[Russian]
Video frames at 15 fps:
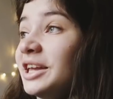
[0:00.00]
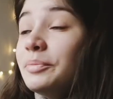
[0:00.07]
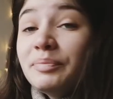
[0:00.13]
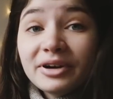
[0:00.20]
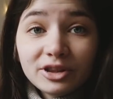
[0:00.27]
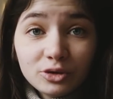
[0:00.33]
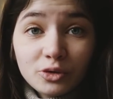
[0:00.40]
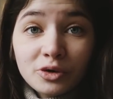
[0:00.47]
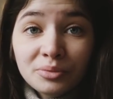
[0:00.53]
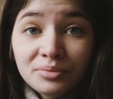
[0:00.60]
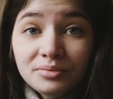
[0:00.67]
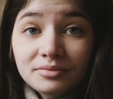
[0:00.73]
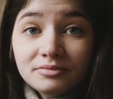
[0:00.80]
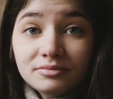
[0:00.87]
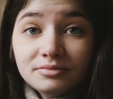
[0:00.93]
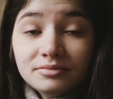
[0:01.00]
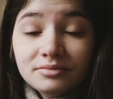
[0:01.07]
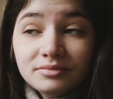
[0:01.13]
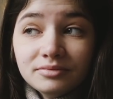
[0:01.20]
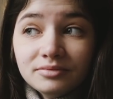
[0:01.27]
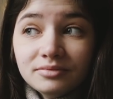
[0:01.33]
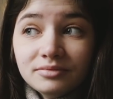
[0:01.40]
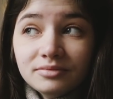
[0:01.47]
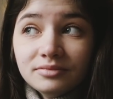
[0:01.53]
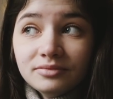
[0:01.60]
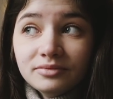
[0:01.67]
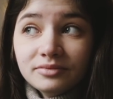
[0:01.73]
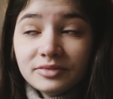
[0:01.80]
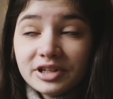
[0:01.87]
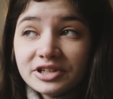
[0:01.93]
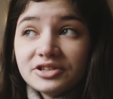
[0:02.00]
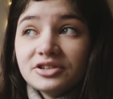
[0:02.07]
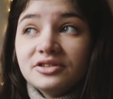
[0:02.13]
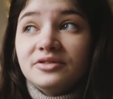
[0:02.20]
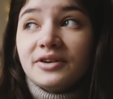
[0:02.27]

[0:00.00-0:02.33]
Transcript: И потом, значит,